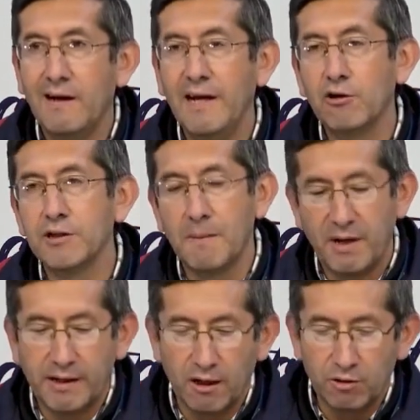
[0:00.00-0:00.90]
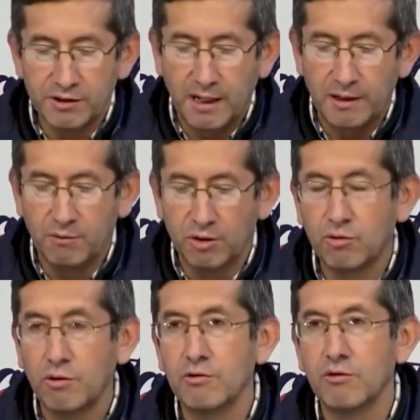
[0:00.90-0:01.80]
Lejos de aplacar los
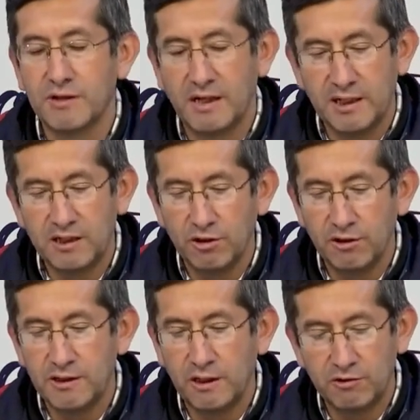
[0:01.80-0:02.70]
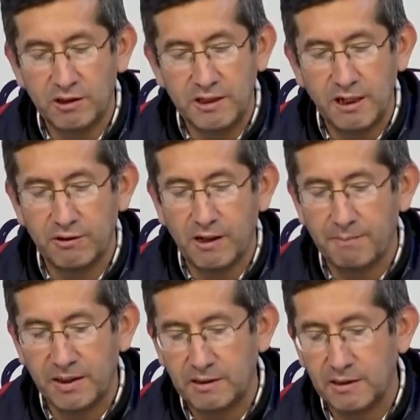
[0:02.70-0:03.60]
ánimos, cuando los agresores se noticiaron de
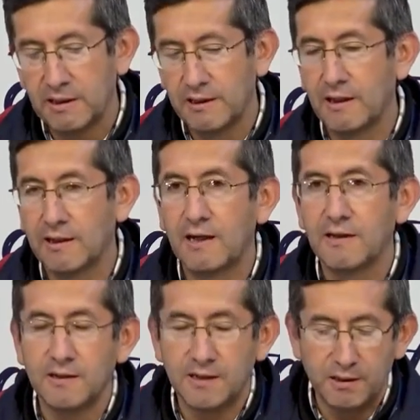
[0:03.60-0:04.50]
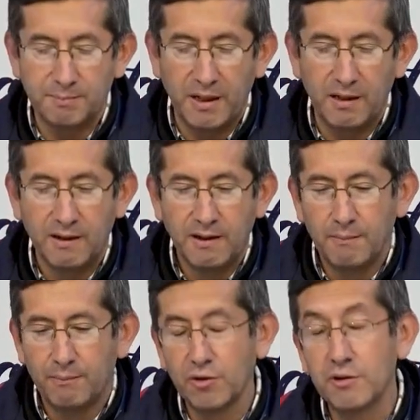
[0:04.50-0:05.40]
la presencia del alcalde Quispe,
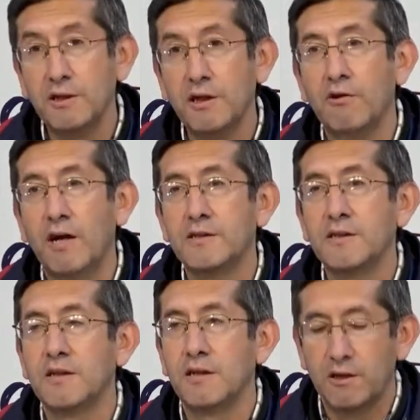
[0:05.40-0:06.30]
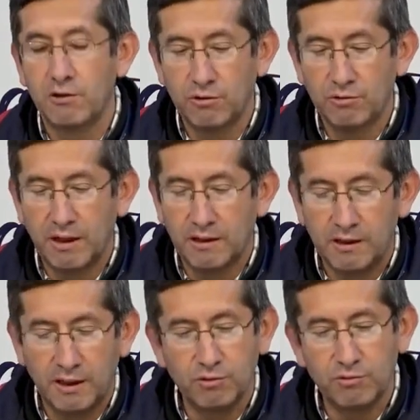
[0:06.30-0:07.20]
procedieron a retenerlo
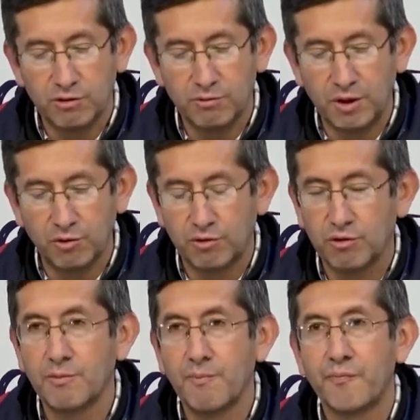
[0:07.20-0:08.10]
durante unos minutos.